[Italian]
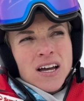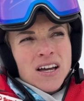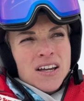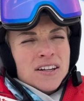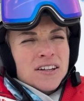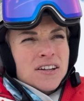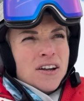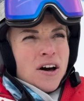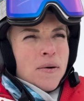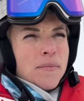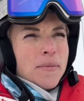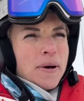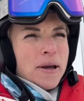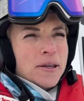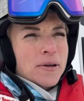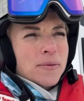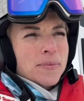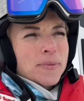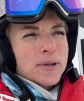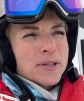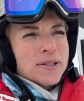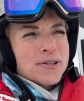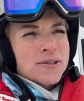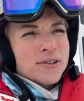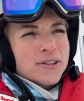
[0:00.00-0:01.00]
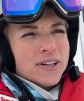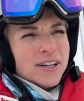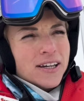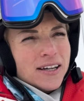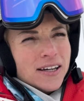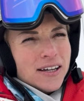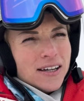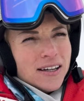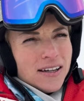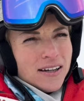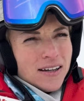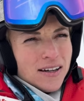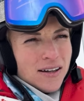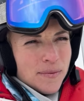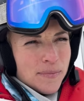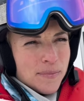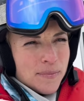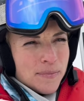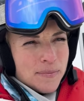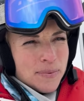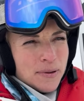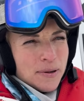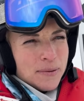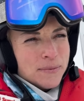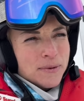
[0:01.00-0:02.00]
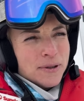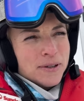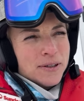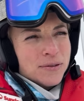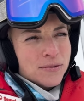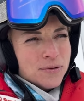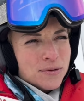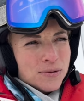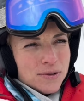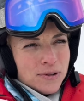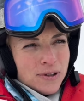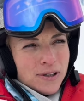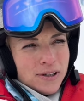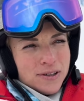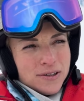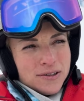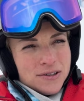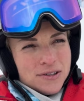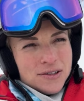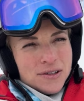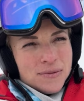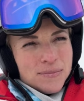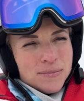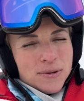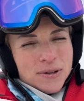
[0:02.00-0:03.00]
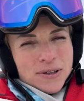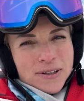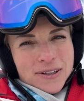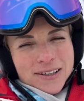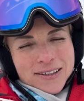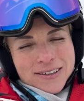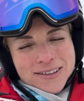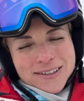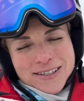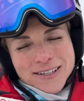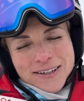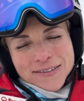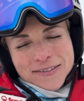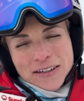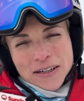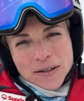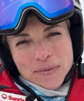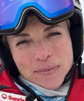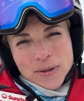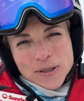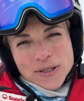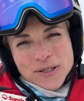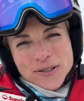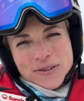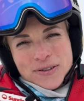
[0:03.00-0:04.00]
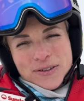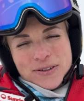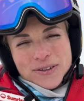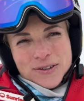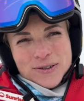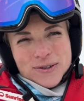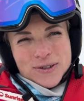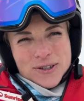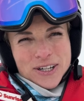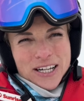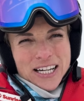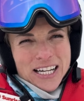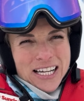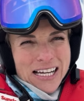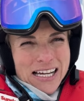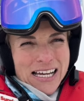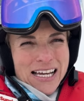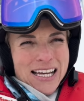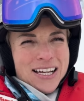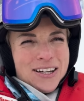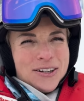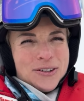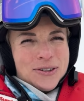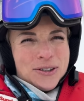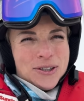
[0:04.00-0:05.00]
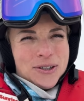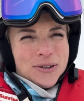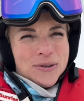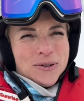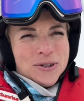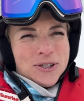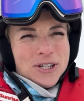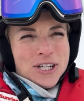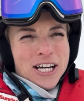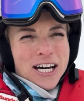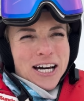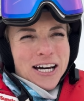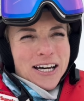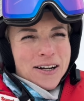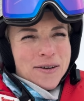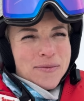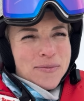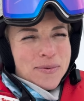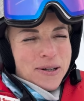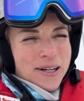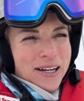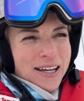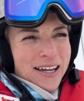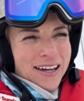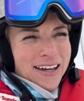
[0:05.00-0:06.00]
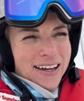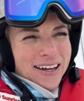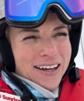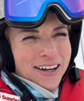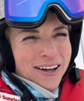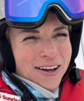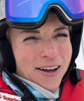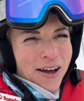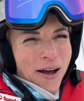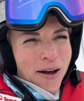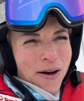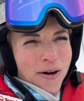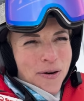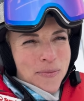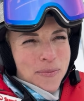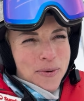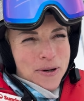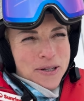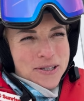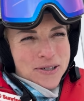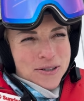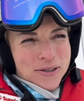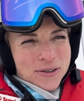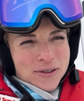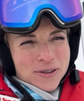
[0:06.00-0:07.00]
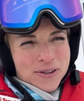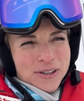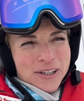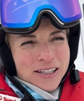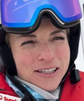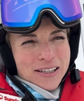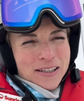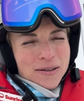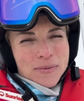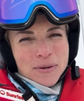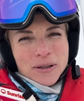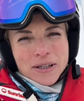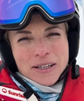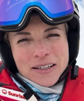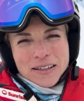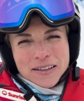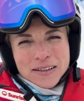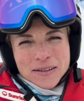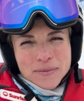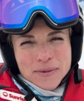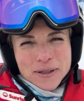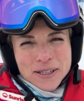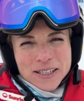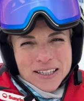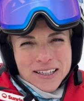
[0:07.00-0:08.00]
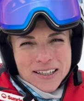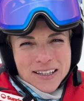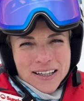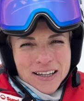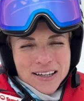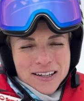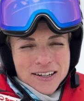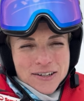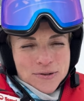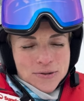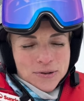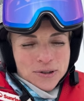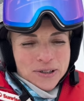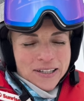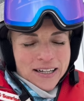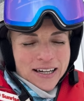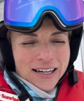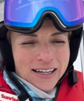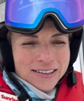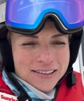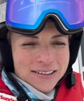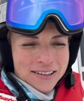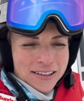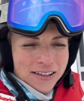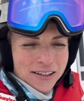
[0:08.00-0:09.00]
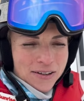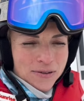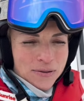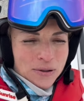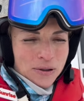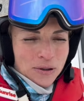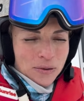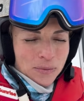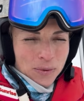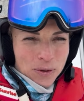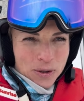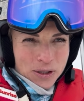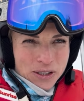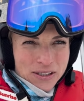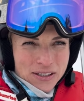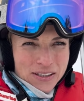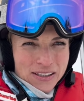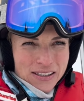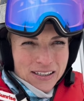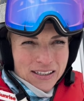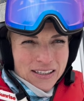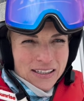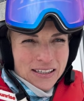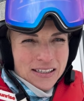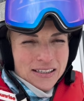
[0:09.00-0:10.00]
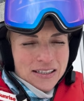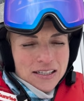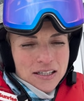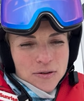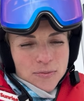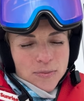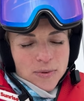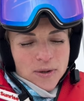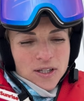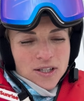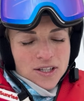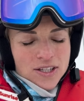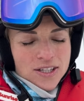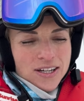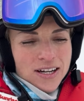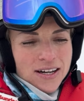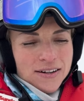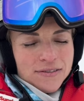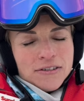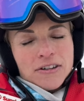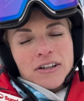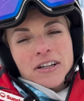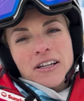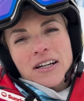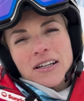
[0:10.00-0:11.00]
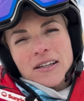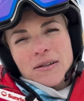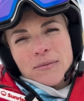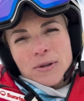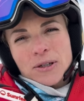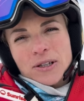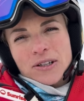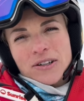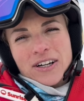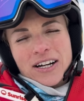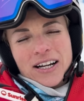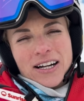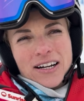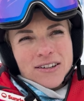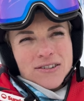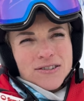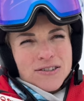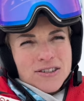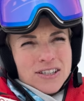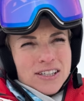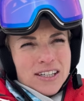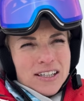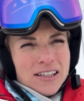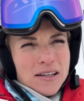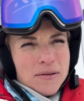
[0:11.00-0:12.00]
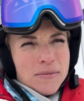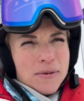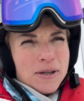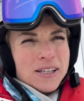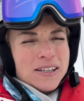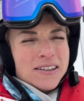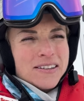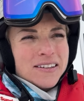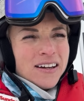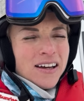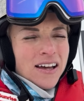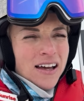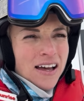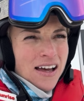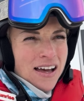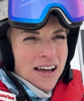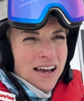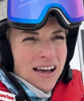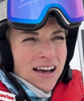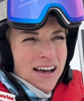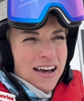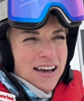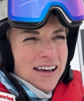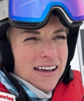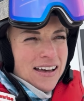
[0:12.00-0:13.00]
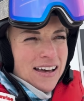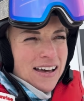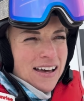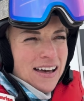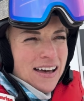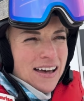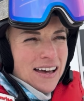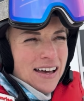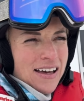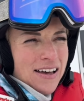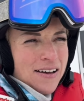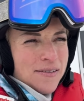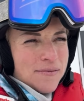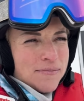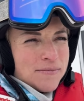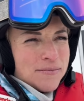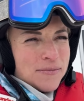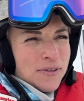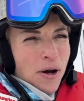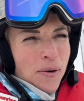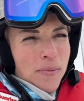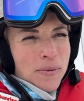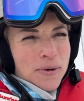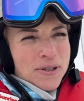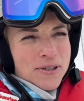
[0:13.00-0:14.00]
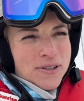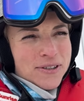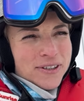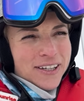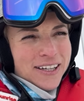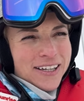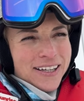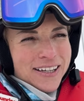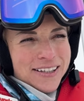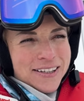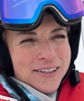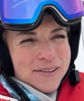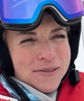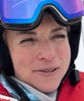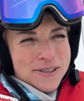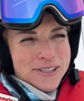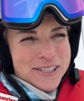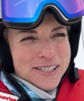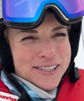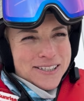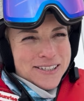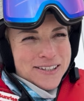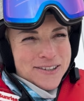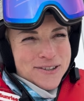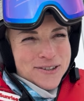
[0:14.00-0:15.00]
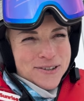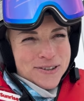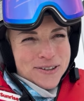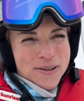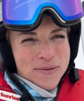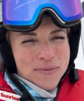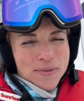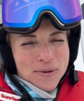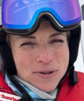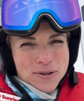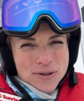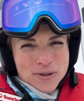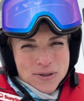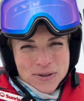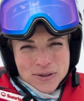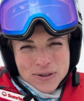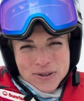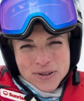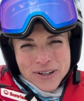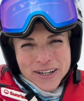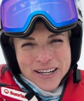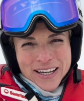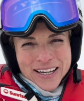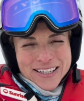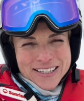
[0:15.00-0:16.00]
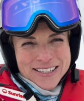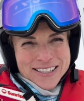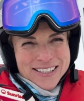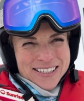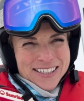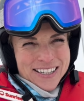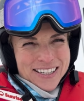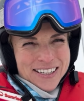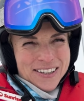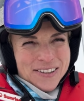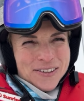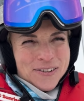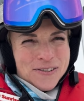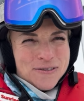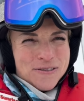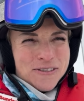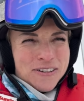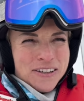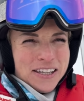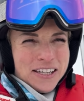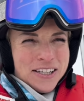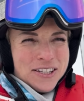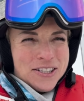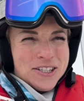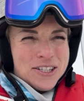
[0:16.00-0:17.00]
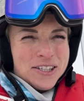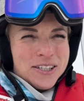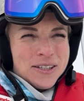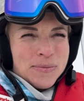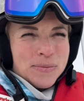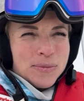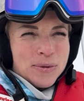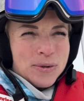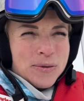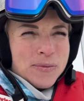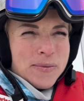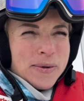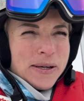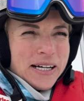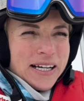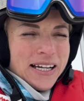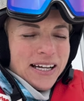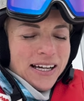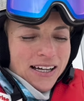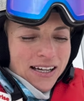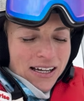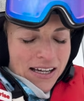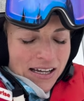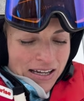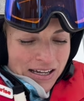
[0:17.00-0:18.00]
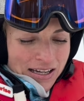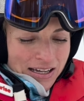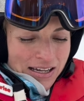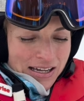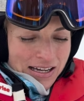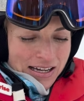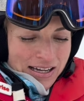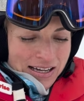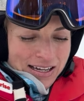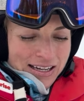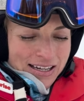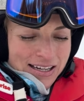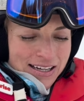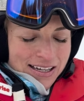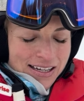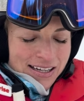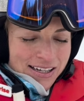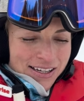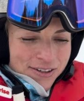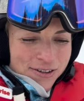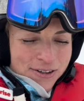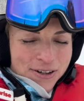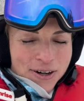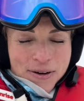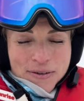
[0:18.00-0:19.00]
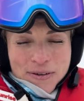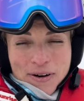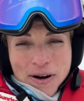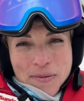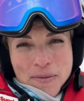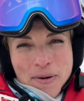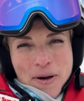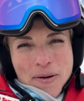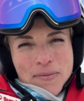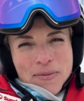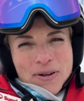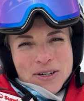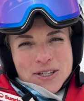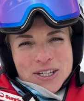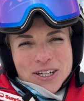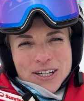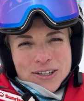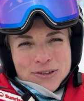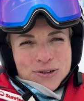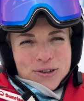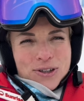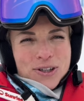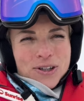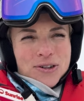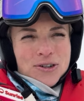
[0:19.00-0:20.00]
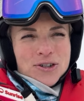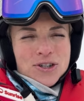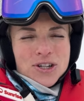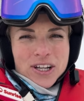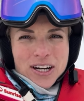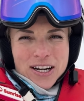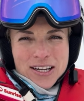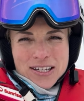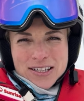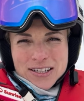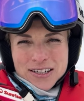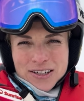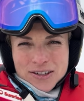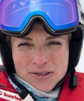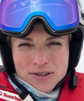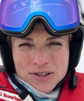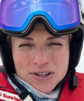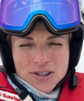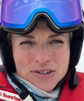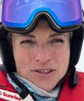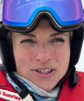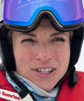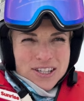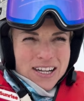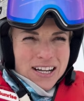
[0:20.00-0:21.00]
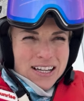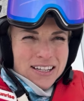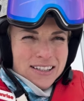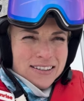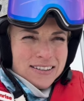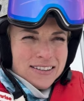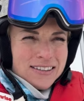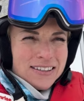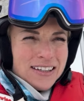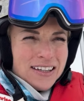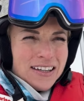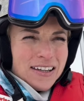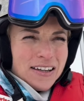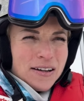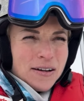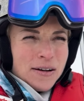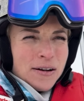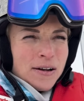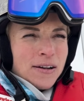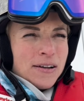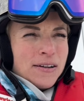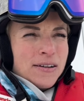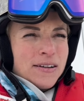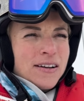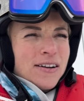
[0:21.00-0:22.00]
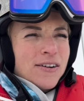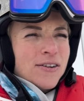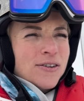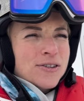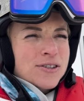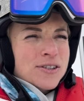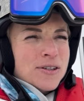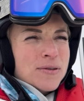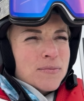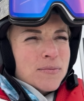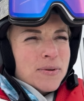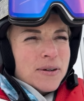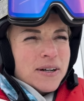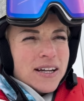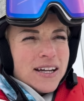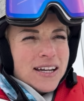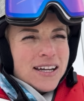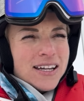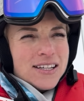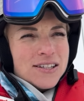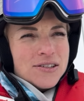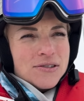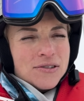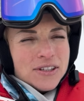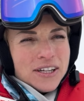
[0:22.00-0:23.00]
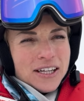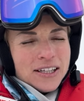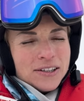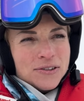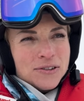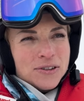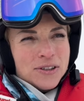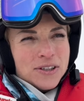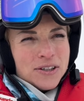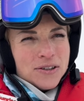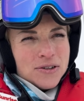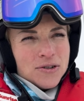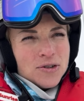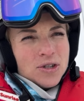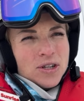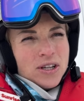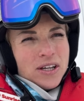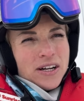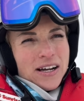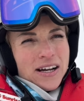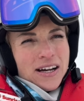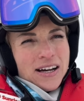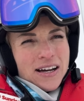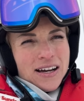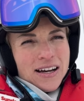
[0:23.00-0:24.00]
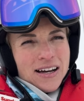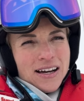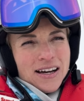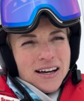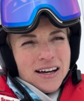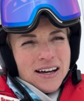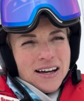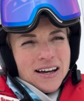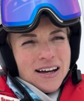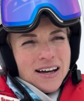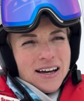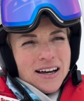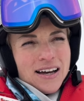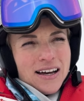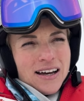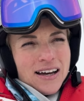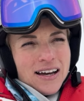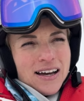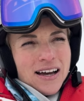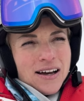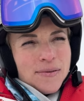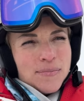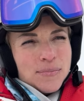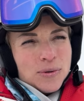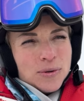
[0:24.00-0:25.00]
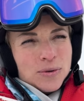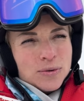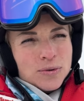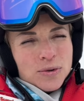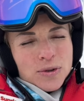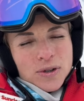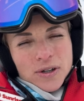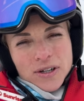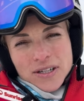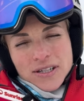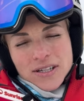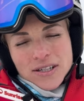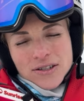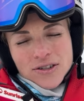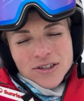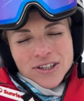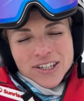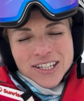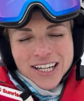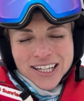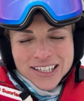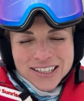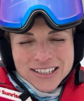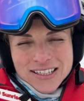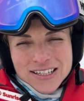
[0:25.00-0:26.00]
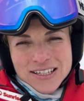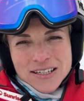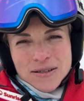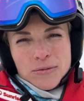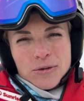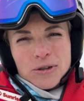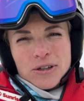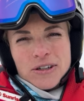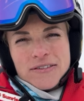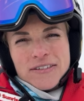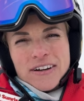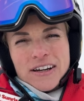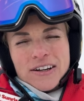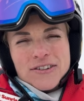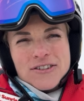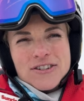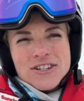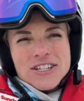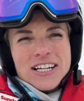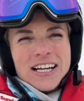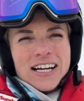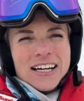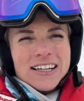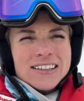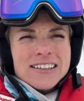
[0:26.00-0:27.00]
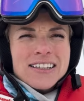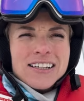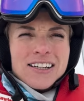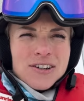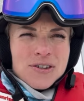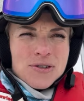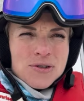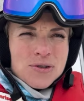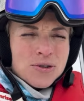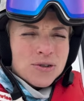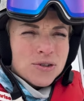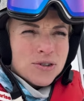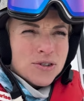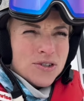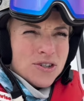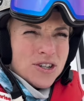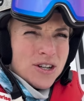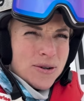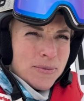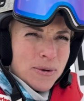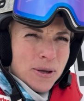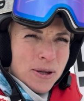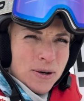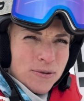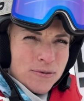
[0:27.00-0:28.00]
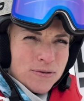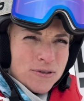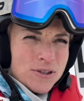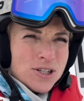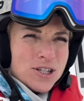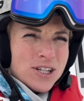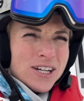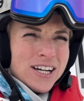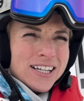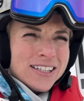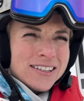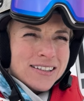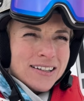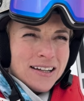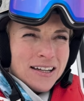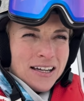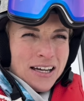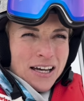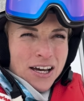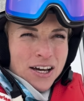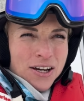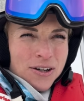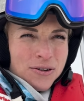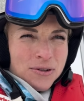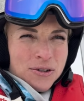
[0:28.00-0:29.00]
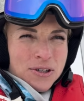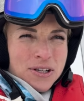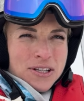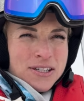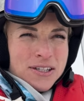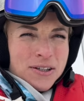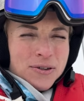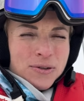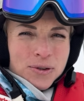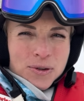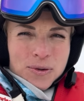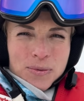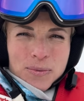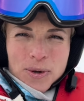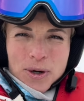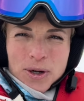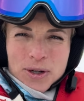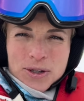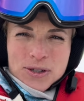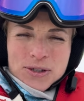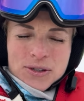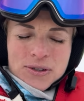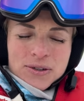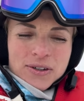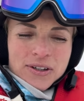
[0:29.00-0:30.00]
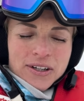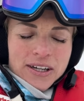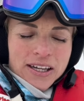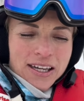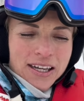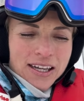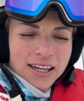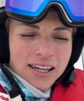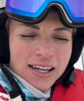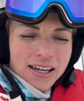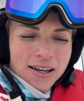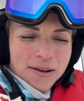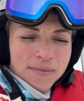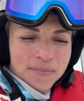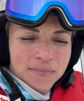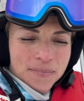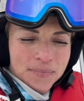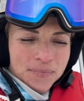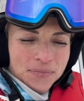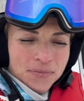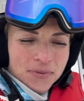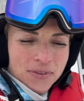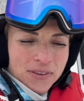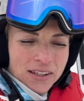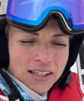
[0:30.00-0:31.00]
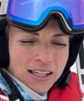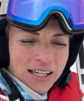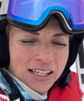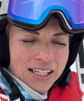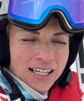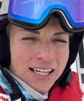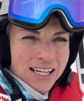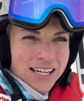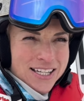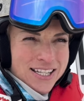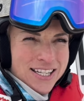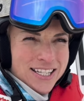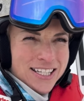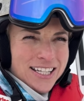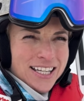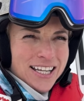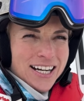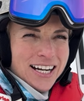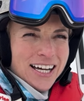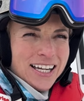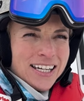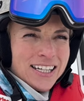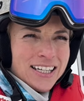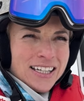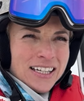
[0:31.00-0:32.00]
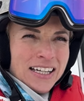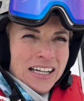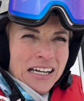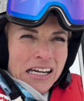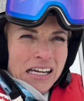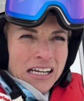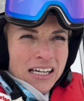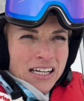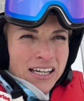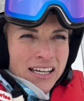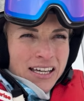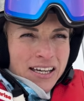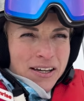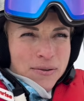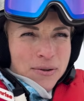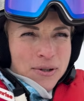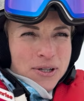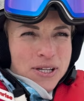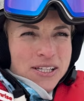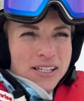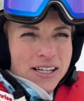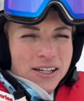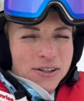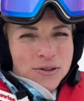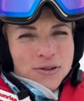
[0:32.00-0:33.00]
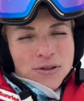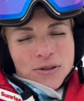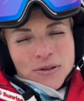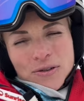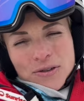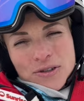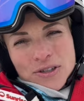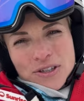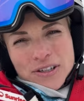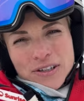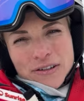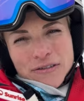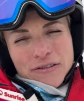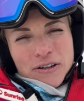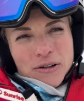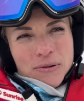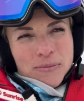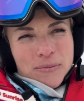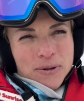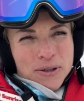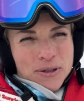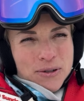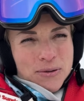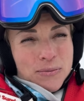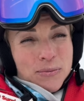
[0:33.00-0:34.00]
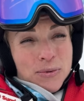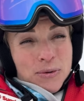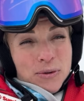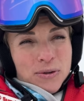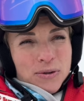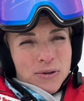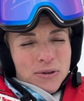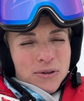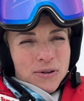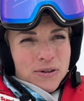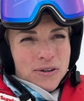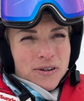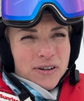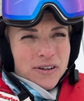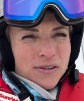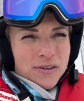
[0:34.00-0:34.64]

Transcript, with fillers: No, beh, io penso che prima di tutto la cosa più importante sia avere passione, cioè continuo a sciare perché ho passione indipendentemente dai risultati, quello poi ti, ti spinge a volerti migliorare costantemente. Eh, no, penso che di questa stagione posso solo che essere non felice di più perché eh, non avrei mai immaginato di riuscire a essere così costante, Il, ho sempre sognato di riuscire a, a, produrre una stagione di altissimo livello in gigante, l'anno scorso già mi ero avvicinata con il secondo posto e mh, mm, nella generale e quest'anno sono riuscita a fare un passo in più, no?